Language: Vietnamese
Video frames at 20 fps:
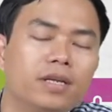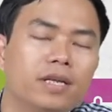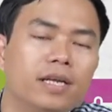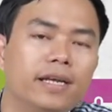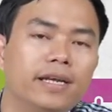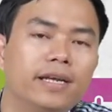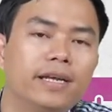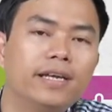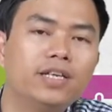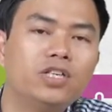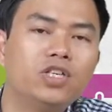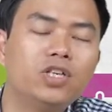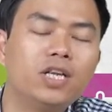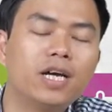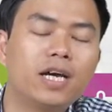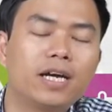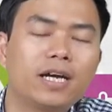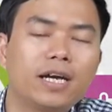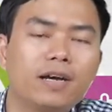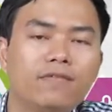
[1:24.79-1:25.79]
thì đấy chính
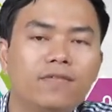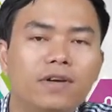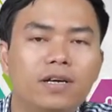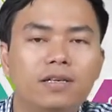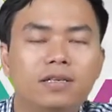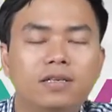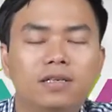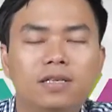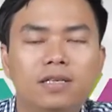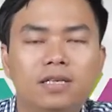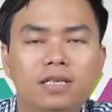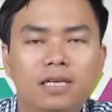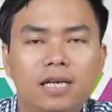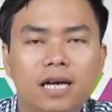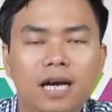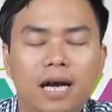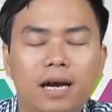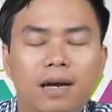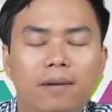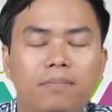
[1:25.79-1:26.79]
là cái phần
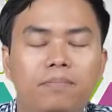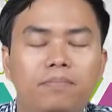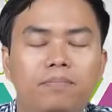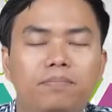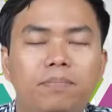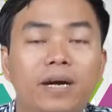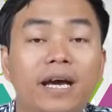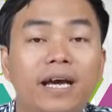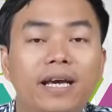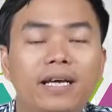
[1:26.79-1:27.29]
à, P